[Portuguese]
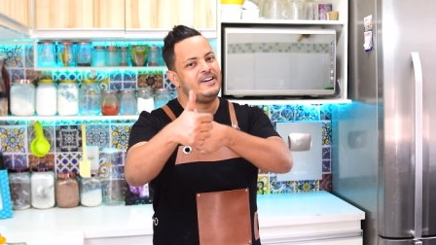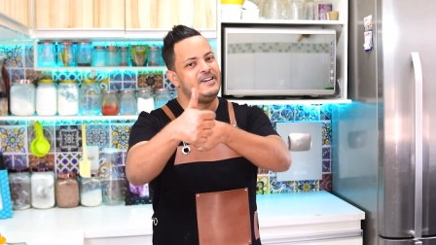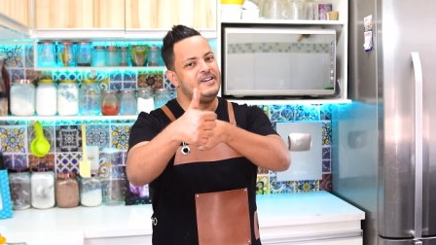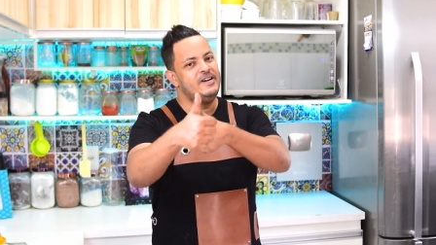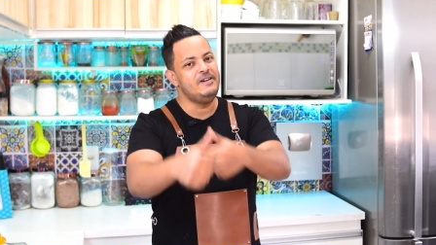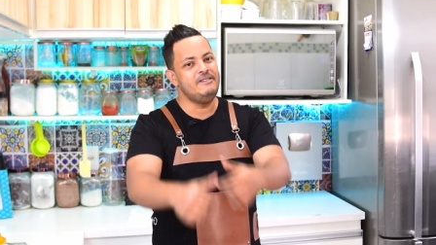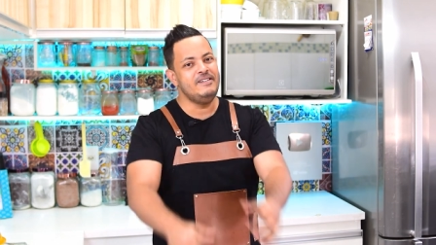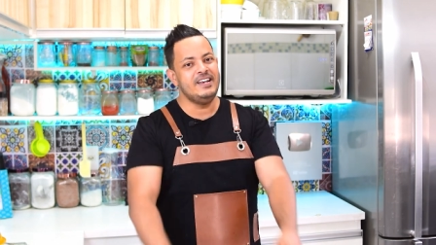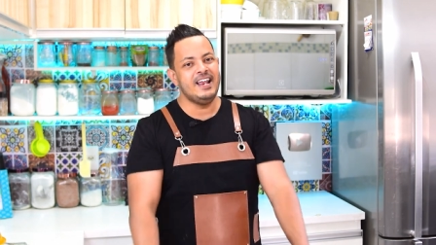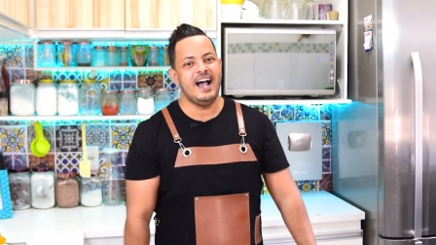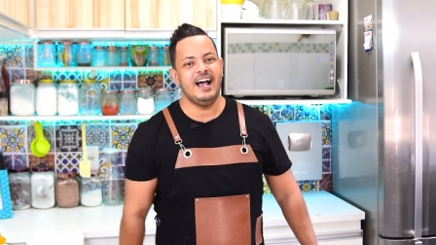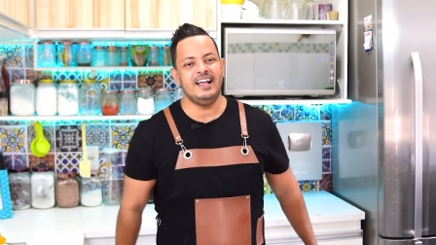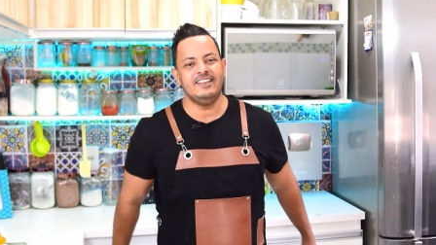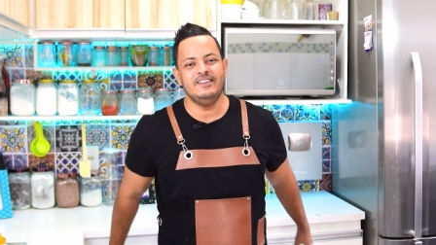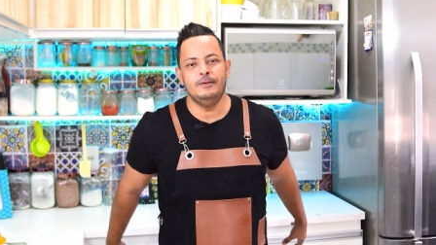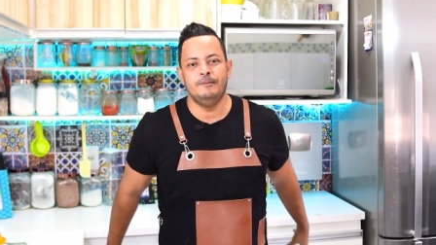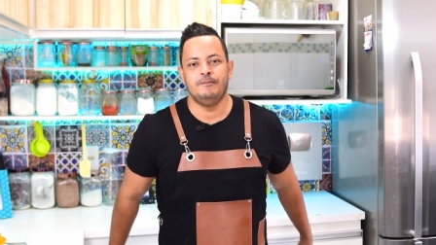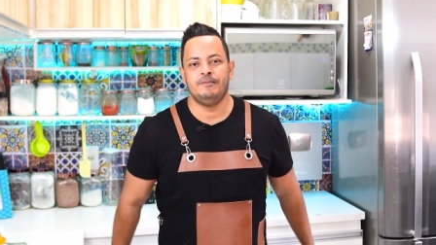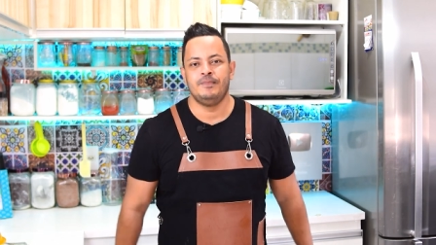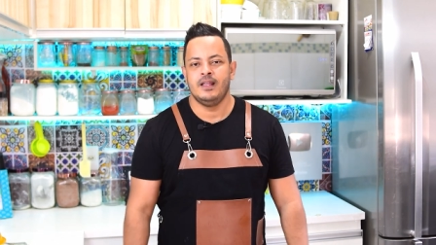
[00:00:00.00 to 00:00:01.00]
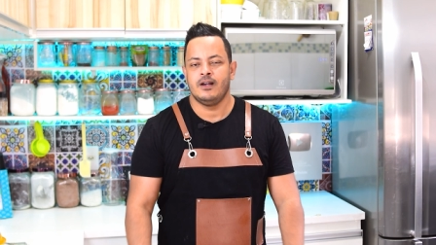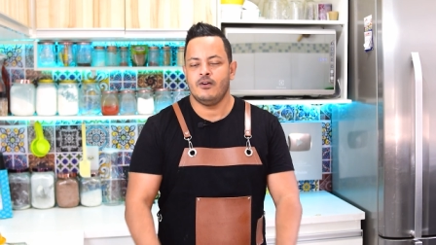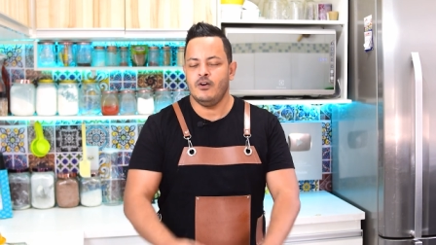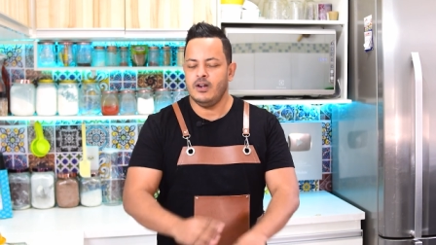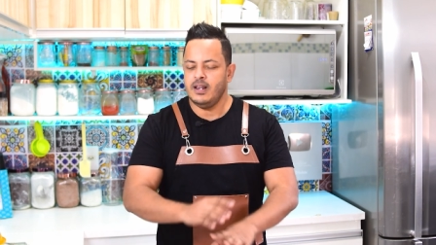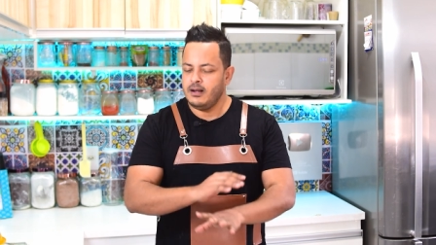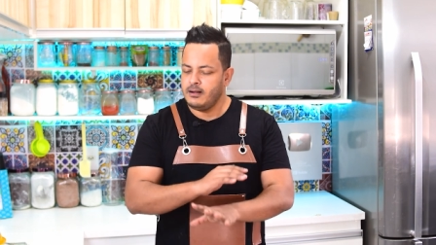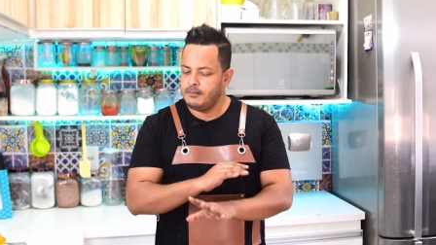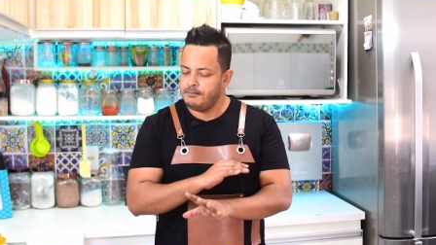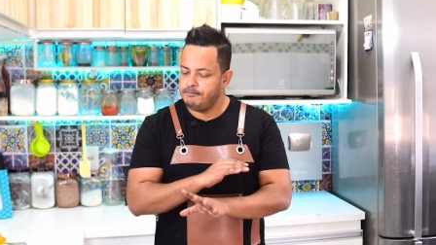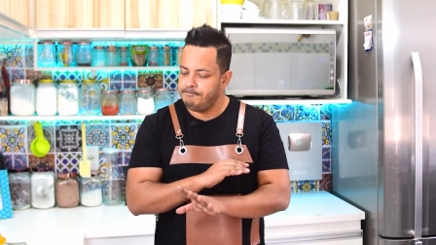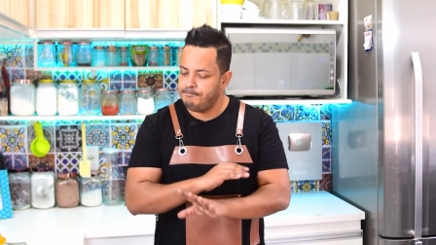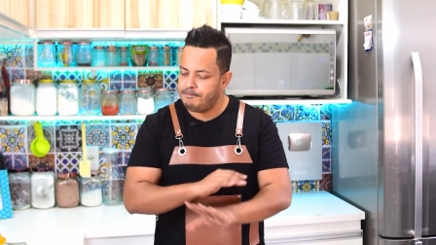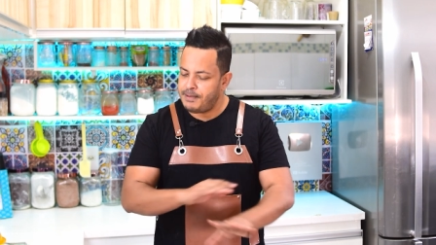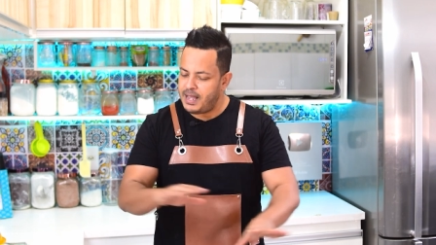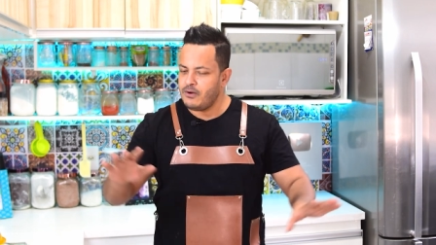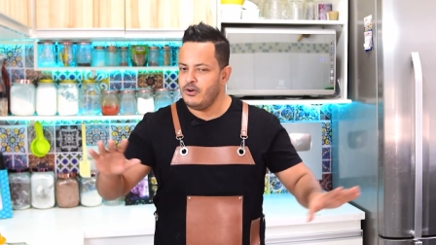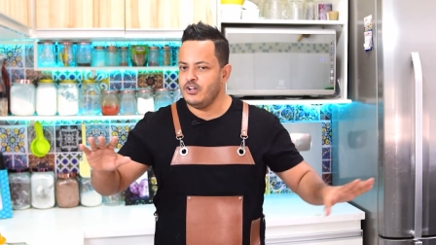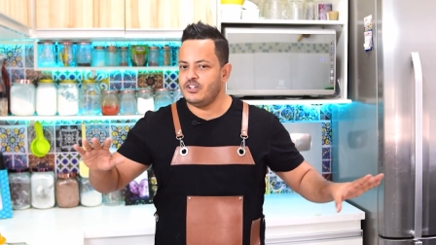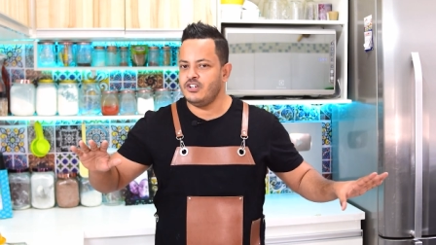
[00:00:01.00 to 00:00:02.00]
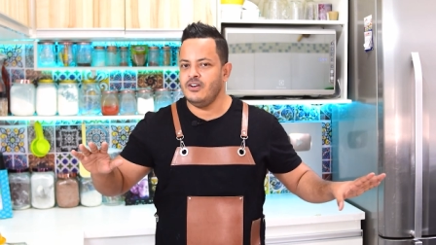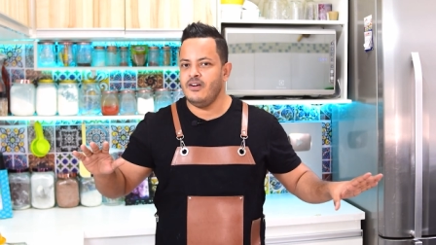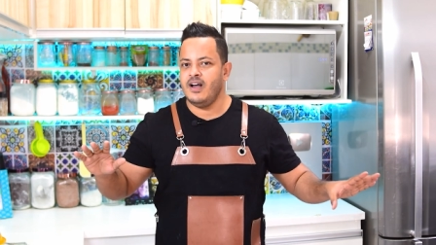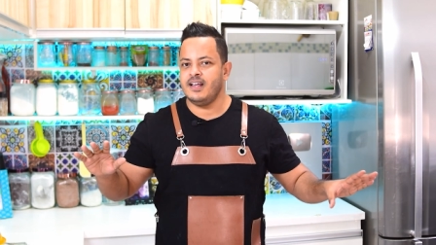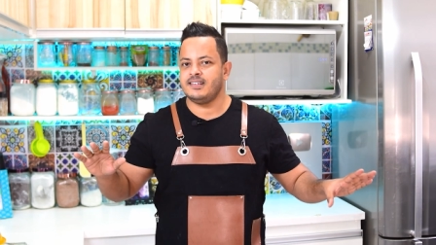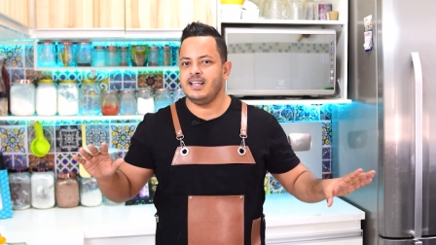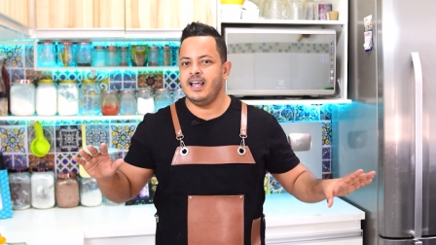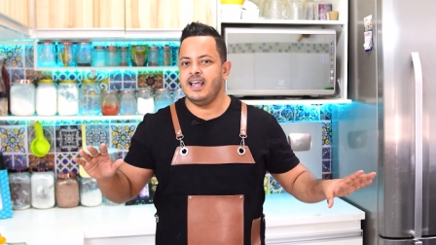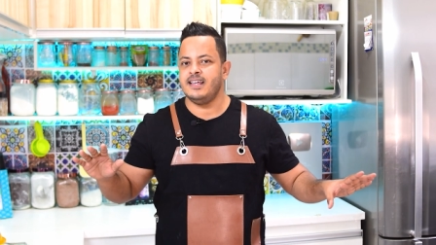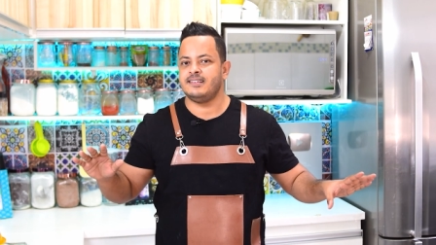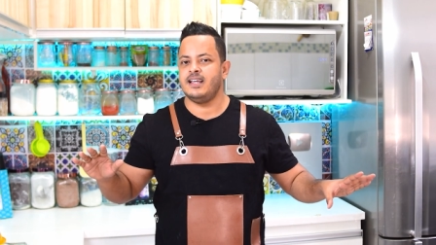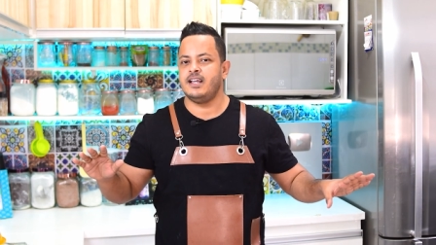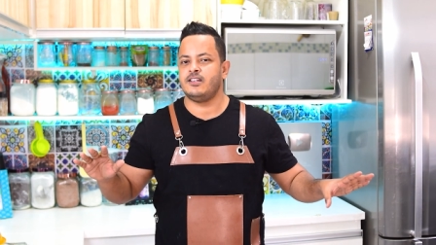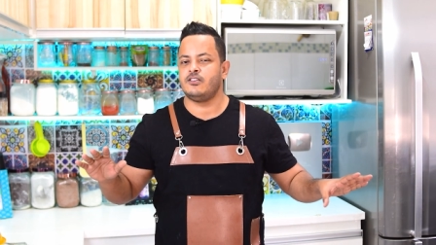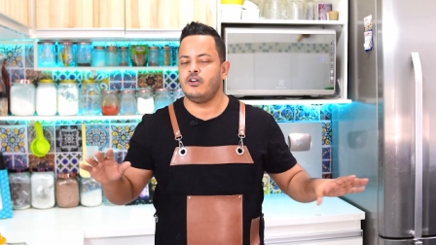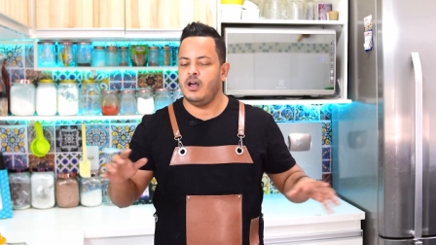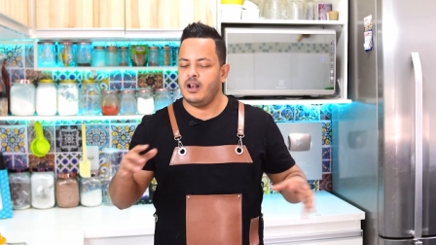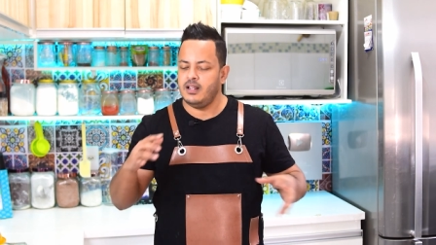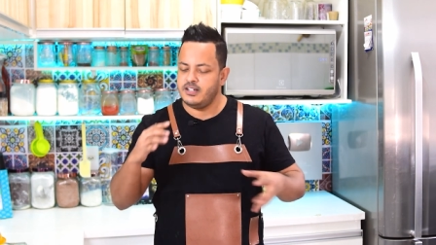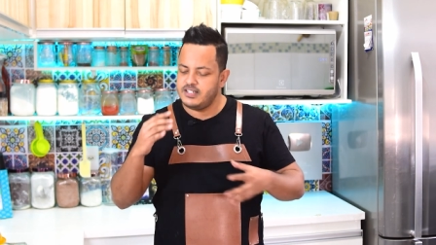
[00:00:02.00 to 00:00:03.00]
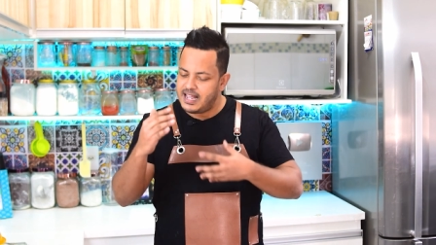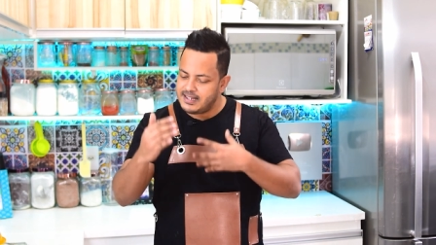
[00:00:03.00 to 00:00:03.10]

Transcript: Combinado? Quando para continuar essa receitola,